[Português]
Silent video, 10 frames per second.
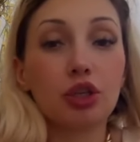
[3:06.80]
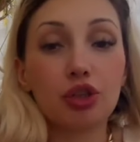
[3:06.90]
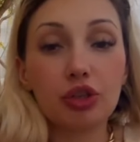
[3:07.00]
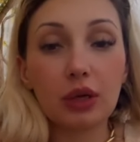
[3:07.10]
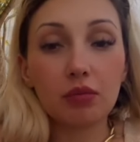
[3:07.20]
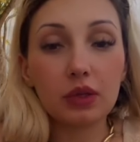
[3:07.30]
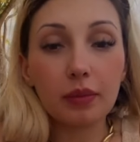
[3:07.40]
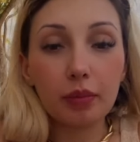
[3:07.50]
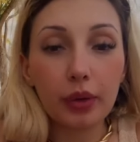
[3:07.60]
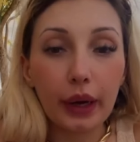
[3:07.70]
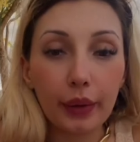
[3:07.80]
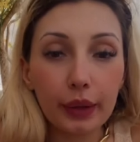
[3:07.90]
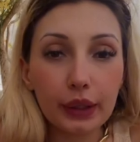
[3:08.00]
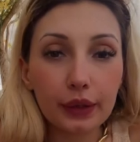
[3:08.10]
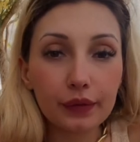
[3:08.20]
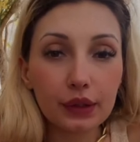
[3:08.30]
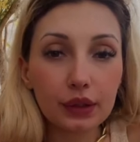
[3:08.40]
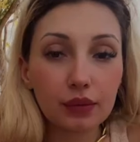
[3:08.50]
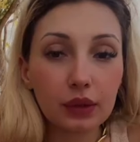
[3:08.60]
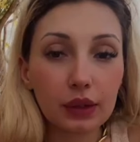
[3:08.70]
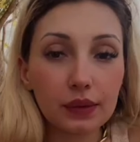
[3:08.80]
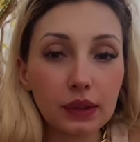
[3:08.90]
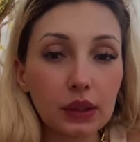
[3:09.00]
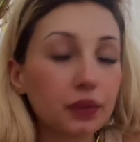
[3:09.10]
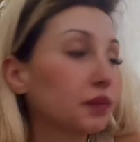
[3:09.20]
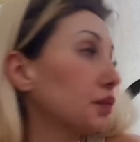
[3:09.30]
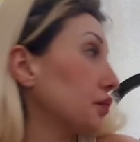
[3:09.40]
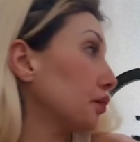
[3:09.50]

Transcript: Gente, tá um temporal aqui que vocês não têm noção.